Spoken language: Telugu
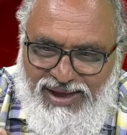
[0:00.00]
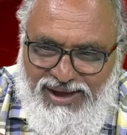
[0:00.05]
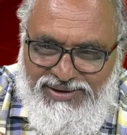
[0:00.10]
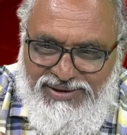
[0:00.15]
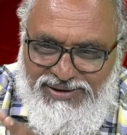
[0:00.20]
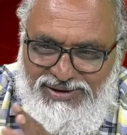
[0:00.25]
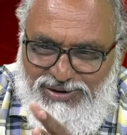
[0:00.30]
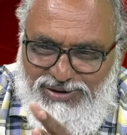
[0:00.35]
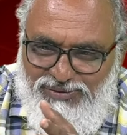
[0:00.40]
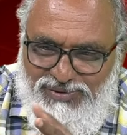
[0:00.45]
ఆ
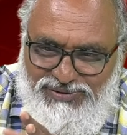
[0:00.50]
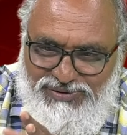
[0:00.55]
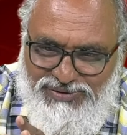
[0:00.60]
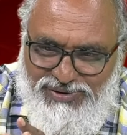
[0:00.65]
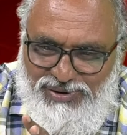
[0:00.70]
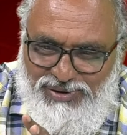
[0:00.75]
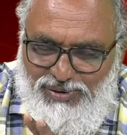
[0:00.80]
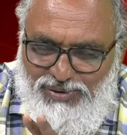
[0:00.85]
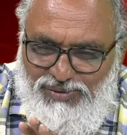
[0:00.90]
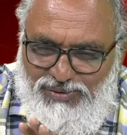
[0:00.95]

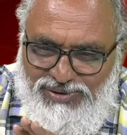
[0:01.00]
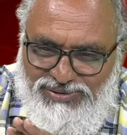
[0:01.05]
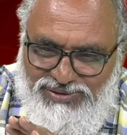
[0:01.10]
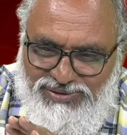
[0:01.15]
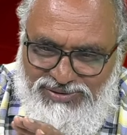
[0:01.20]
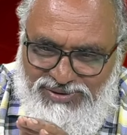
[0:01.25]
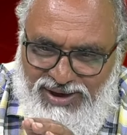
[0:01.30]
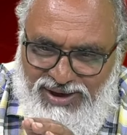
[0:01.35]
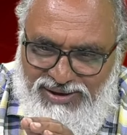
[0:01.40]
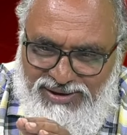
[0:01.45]
ఈక్వేషన్లో కొంత
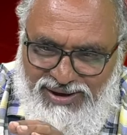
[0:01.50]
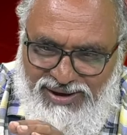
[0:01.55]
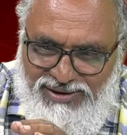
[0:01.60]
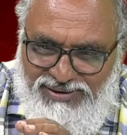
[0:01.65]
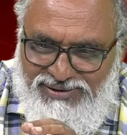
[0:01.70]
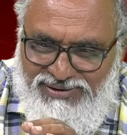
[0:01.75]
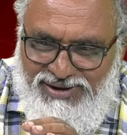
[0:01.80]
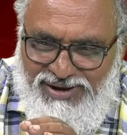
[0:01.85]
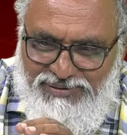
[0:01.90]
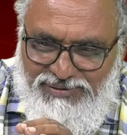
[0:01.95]

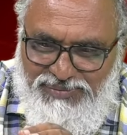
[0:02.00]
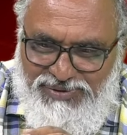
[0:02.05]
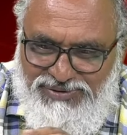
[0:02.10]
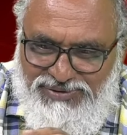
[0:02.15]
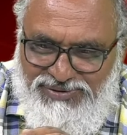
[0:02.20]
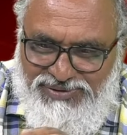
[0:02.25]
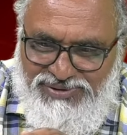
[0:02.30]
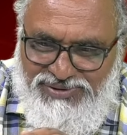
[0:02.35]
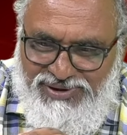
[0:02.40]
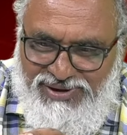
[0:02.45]
సహకారం
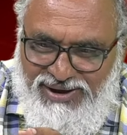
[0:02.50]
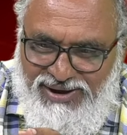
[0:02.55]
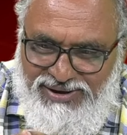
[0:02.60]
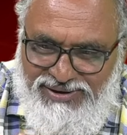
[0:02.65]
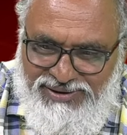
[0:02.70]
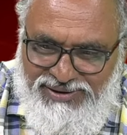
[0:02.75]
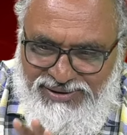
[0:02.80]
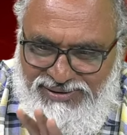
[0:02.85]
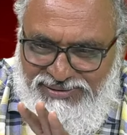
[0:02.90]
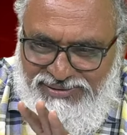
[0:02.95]
కనిపించింది
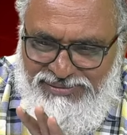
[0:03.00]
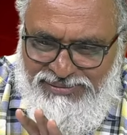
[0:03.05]
కానీ